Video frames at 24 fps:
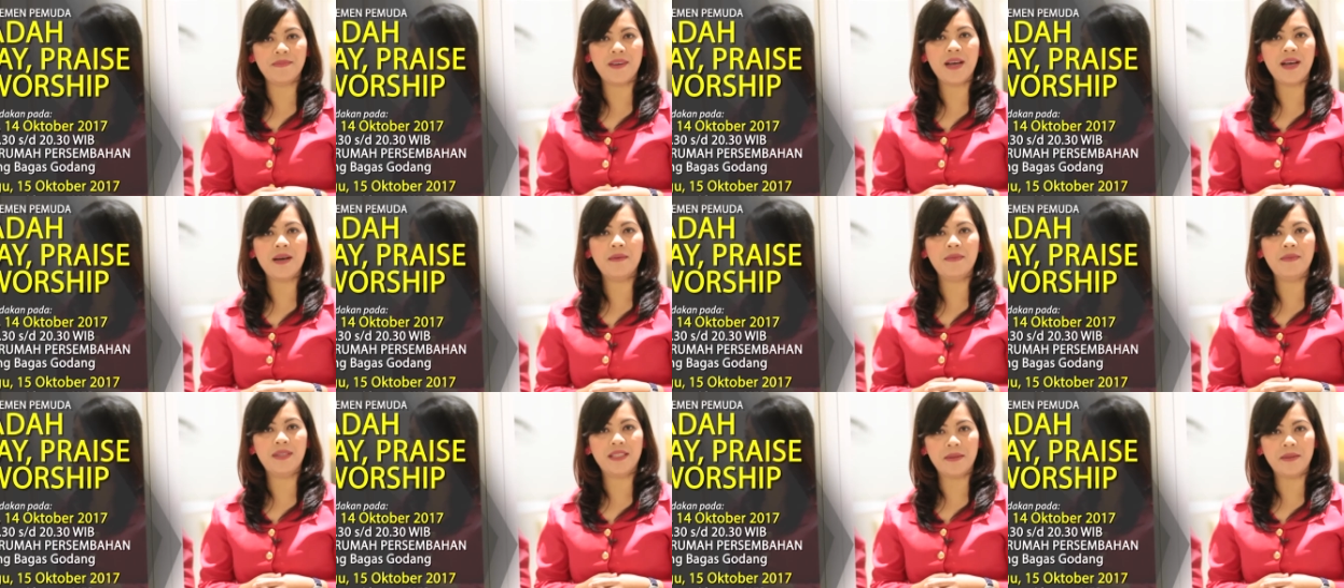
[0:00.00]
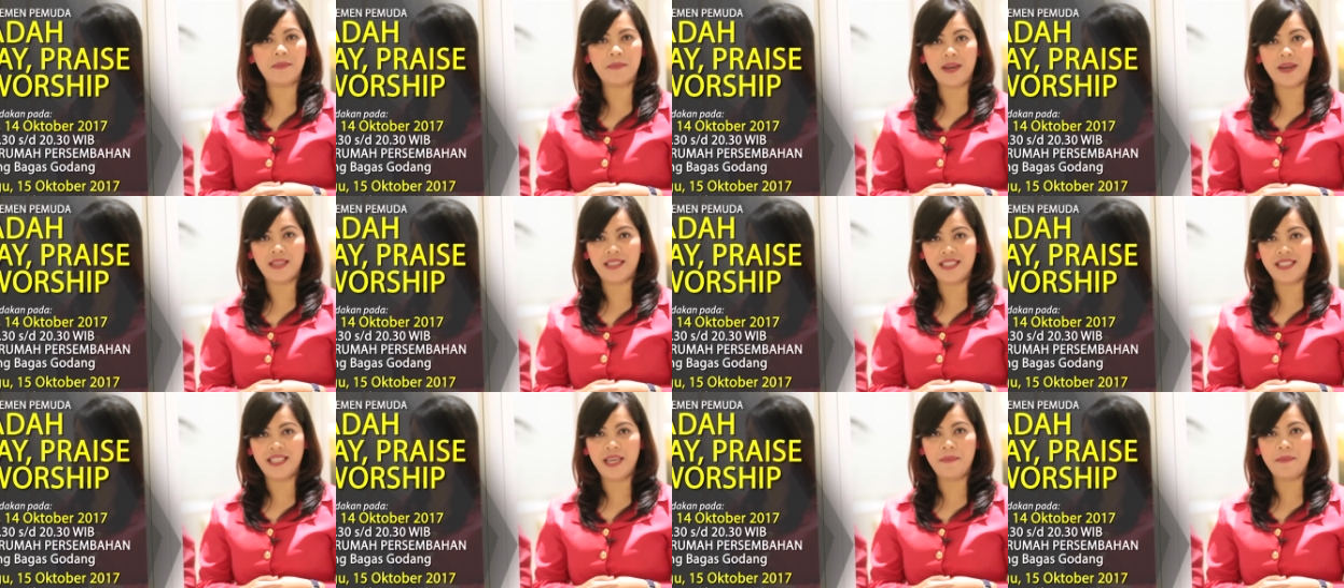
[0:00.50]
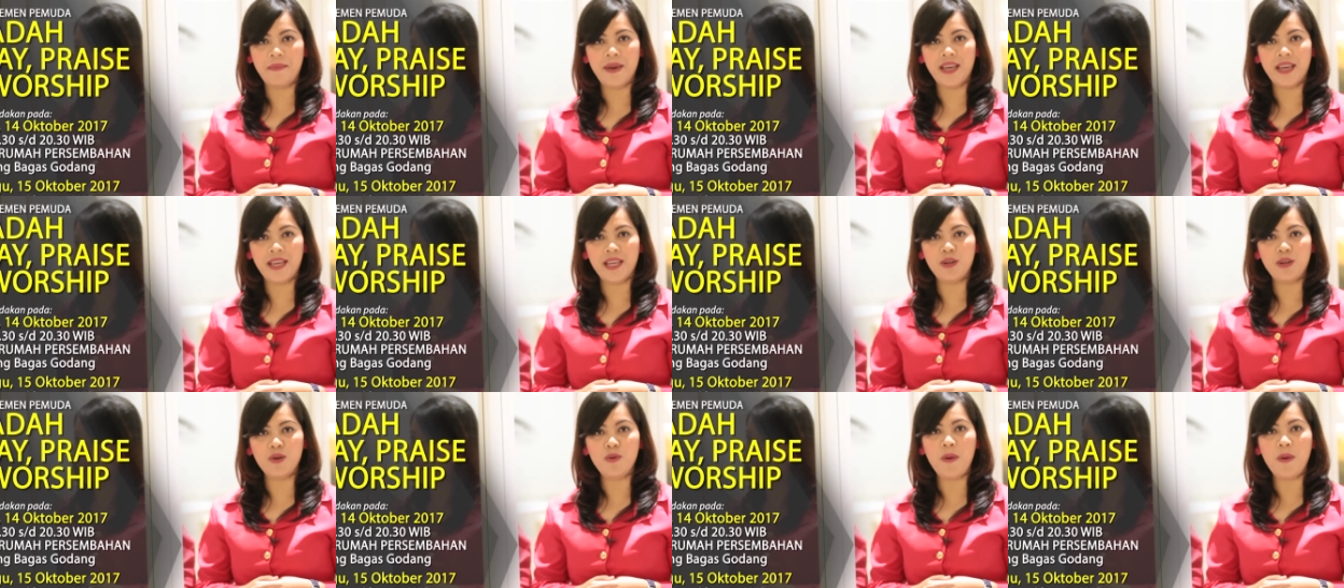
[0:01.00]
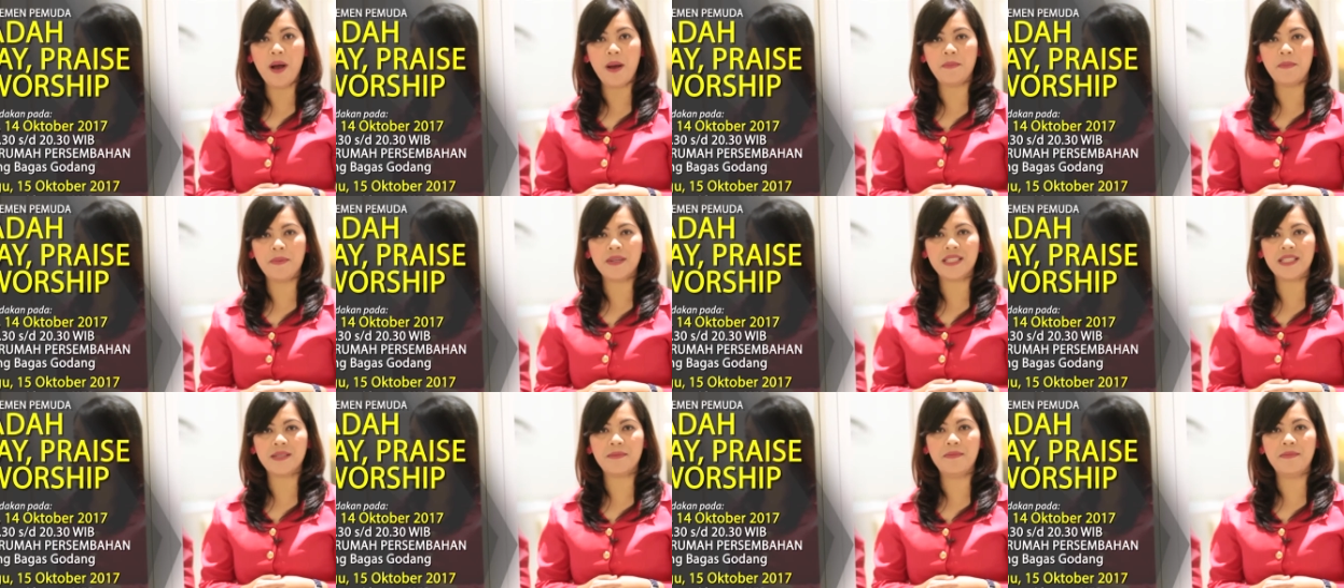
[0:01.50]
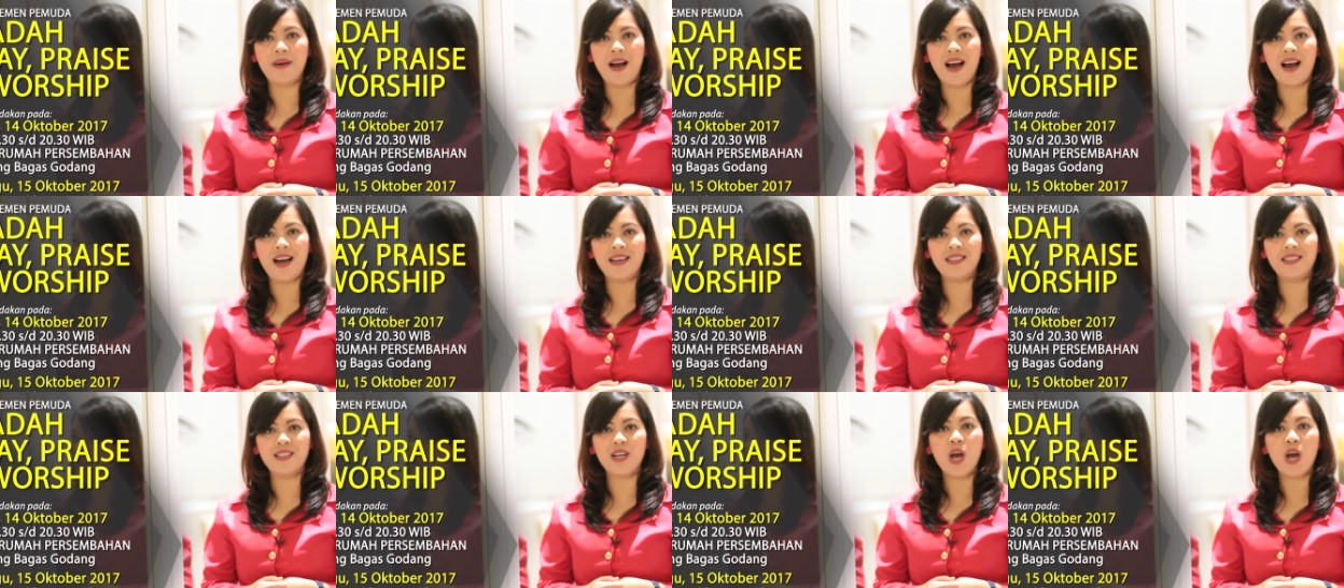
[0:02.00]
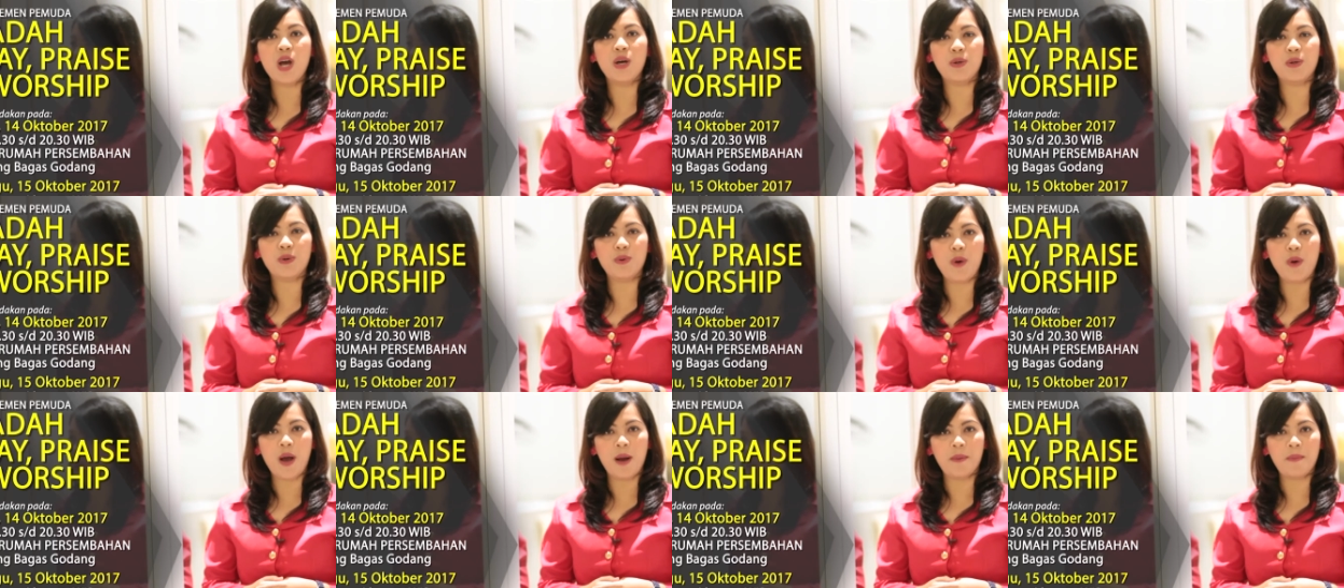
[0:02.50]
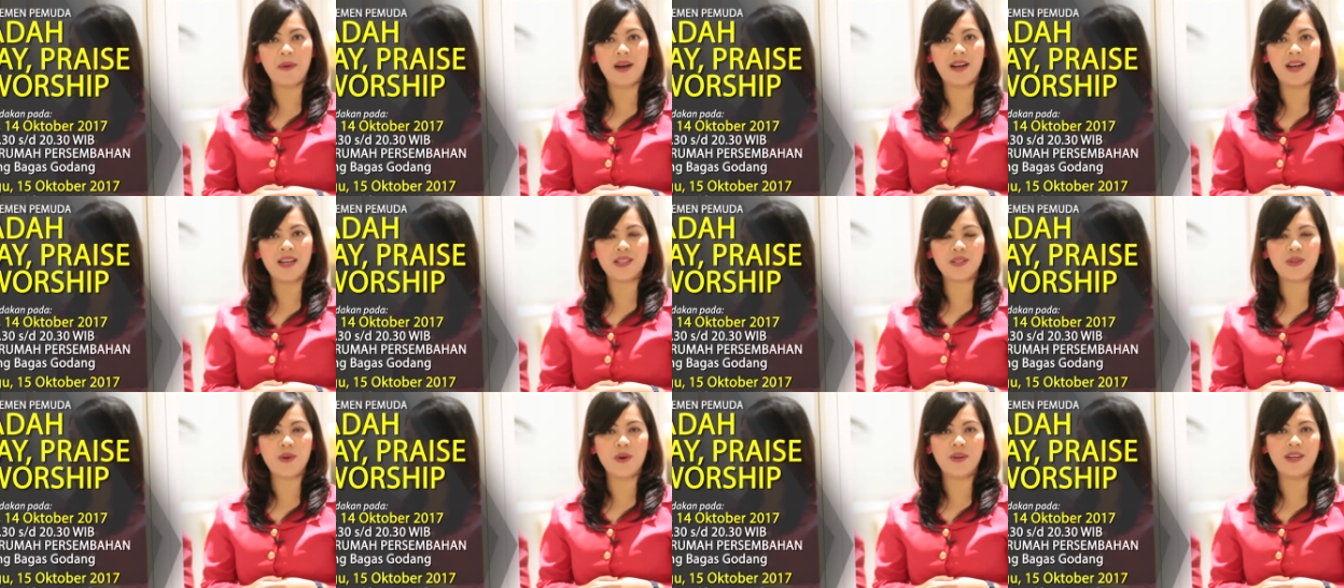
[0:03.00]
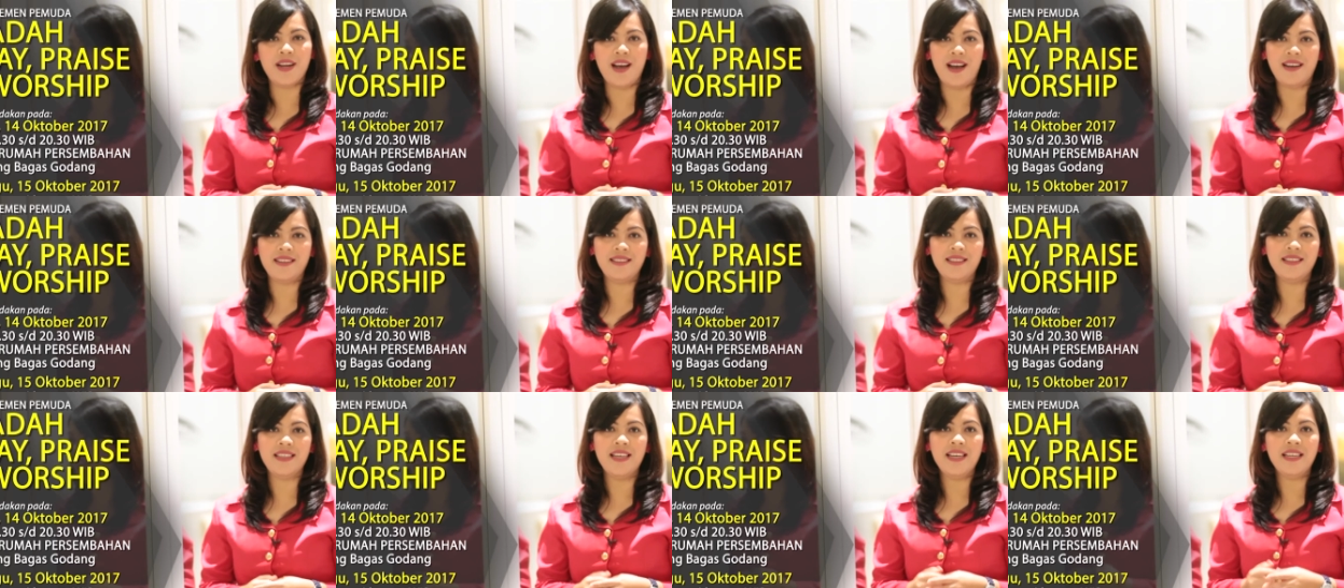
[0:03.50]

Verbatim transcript: bertempat di GBI Rumah Persembahan Ruang Bagas Godang